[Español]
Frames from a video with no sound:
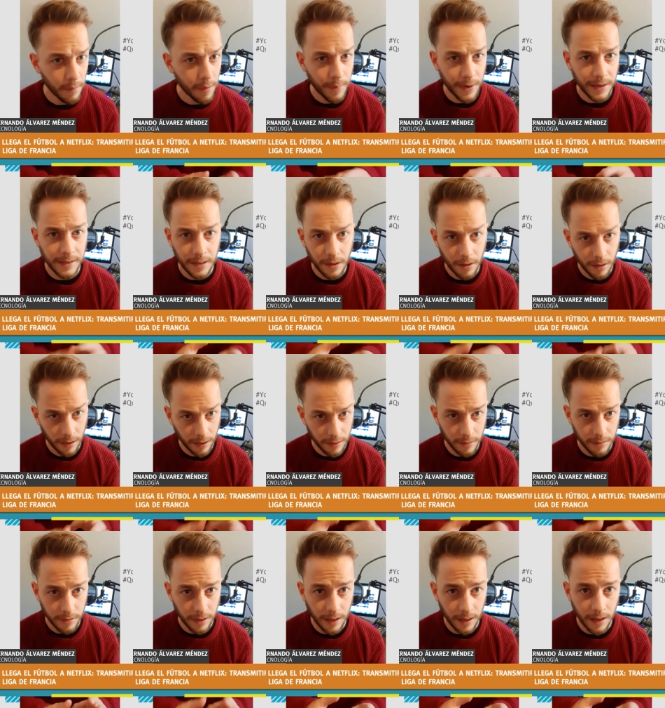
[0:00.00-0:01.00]
muy parecido a lo que
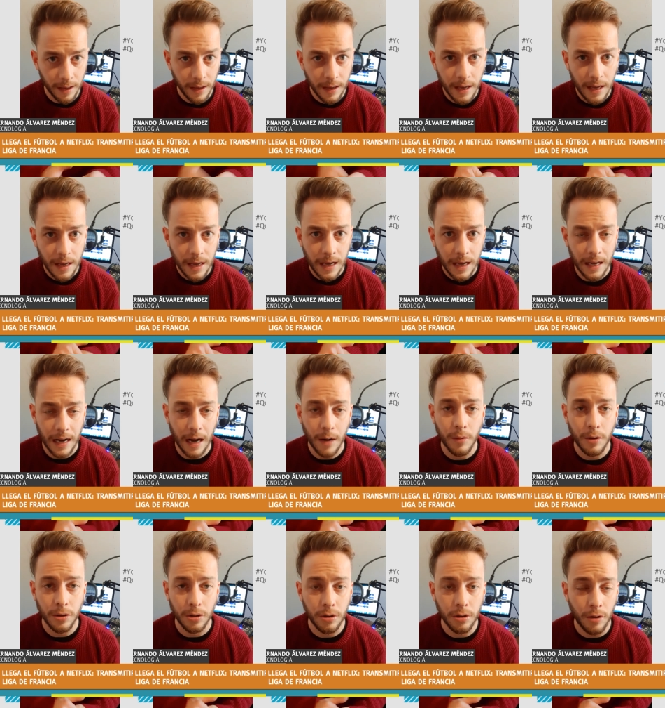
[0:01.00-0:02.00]
sucede en
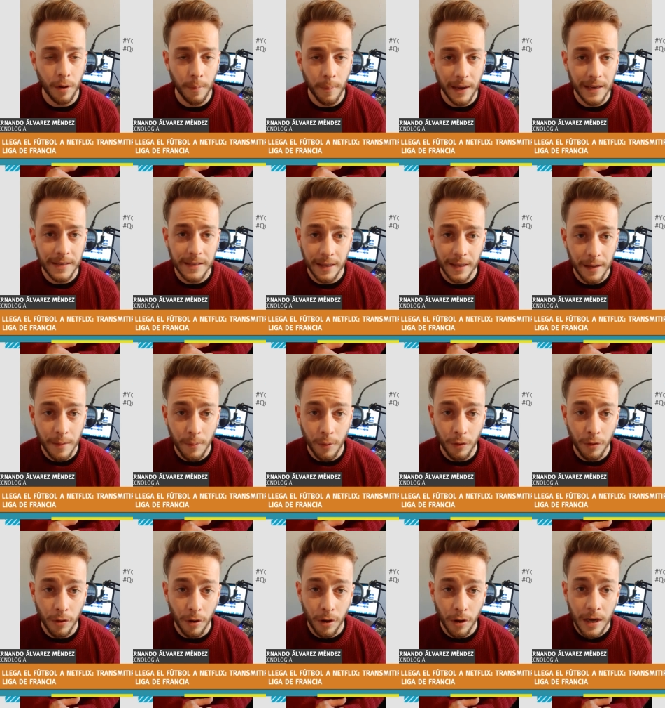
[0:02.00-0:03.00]
algunos otros países del
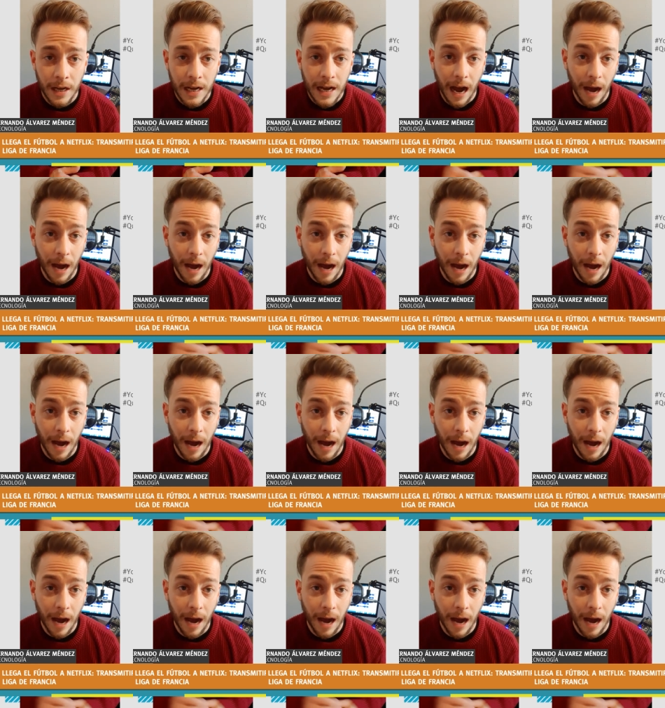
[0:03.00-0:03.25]
mundo.